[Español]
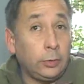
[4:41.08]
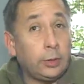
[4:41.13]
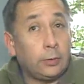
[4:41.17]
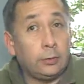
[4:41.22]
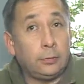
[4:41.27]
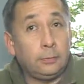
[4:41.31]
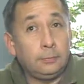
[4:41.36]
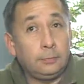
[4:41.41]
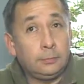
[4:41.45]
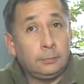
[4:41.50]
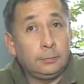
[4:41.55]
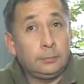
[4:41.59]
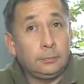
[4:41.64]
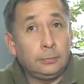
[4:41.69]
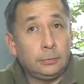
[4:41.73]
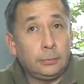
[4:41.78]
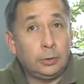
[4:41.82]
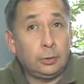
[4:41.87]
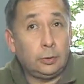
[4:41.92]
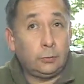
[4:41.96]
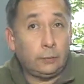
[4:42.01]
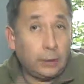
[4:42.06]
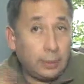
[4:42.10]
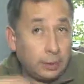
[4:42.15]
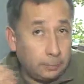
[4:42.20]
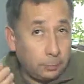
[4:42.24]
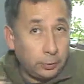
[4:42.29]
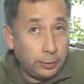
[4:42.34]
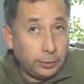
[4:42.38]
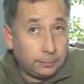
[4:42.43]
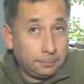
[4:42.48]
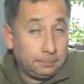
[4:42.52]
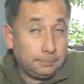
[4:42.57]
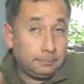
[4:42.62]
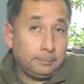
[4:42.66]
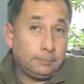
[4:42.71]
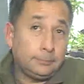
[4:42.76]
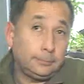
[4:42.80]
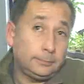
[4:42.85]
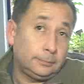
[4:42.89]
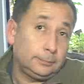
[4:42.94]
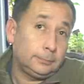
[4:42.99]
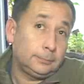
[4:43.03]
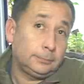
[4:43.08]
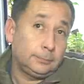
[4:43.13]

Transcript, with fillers: gobierno, que lo va a exponer.